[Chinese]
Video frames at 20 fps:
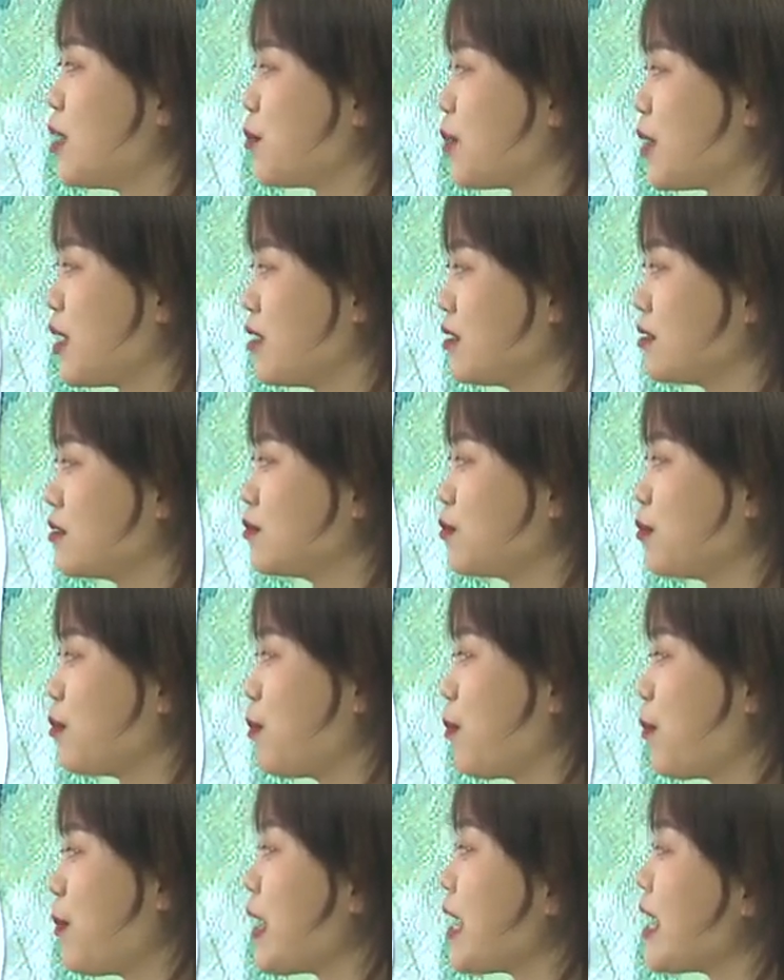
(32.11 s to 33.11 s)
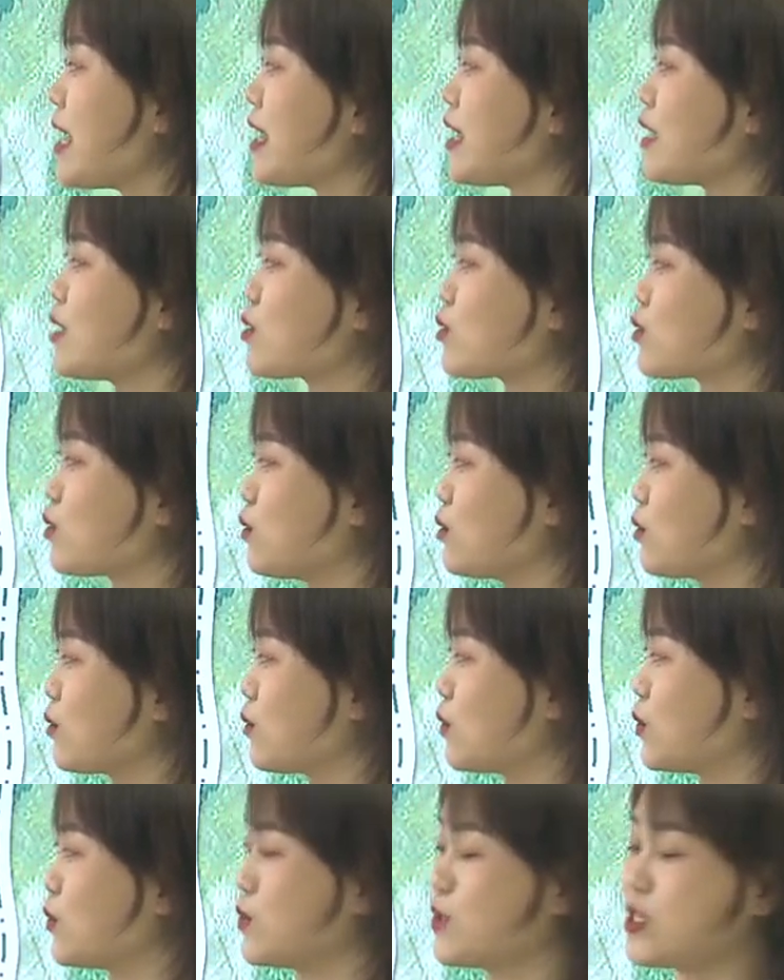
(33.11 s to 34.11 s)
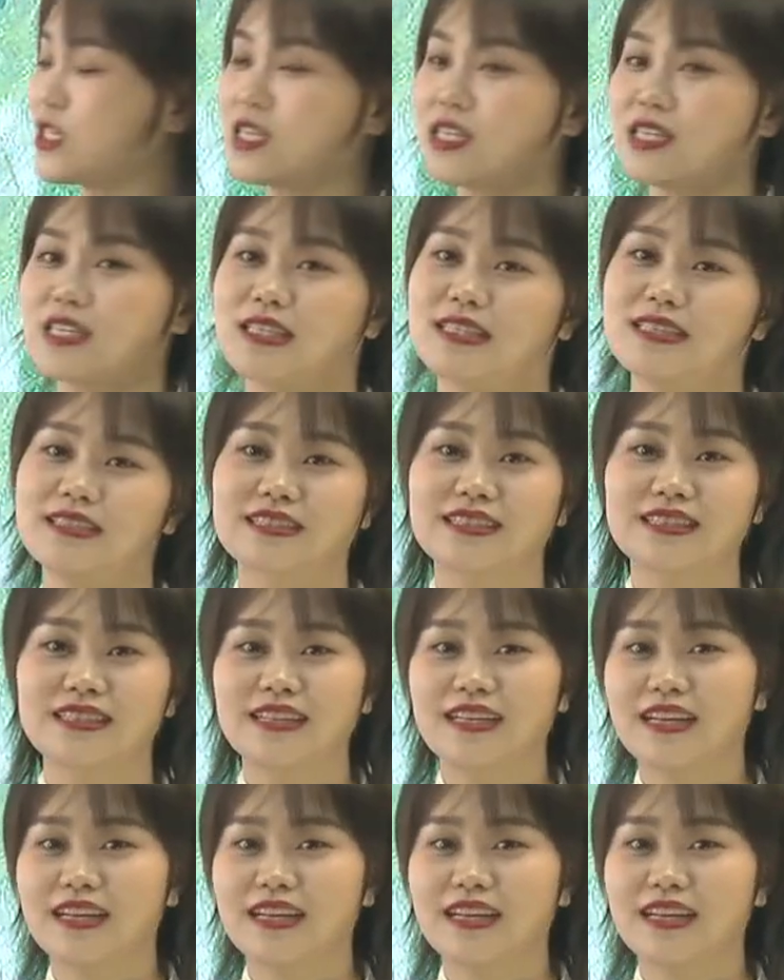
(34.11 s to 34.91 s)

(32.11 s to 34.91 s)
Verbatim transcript: 并背诵古诗。